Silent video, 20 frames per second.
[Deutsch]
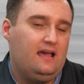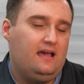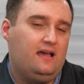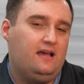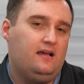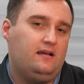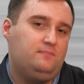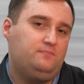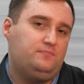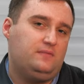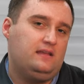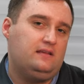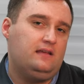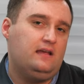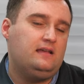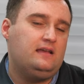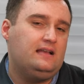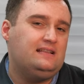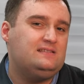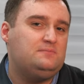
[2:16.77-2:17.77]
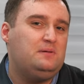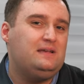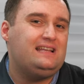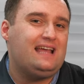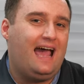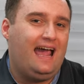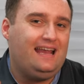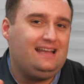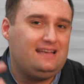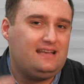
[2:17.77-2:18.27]
ähm, äh, ins
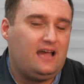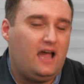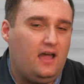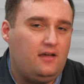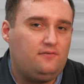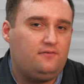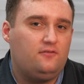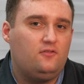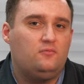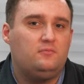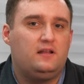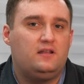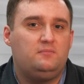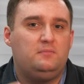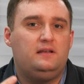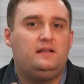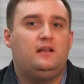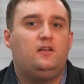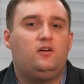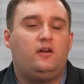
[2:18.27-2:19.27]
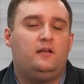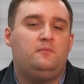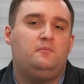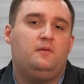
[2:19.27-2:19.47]
Bild eingreifen, um das Bild dann noch äh,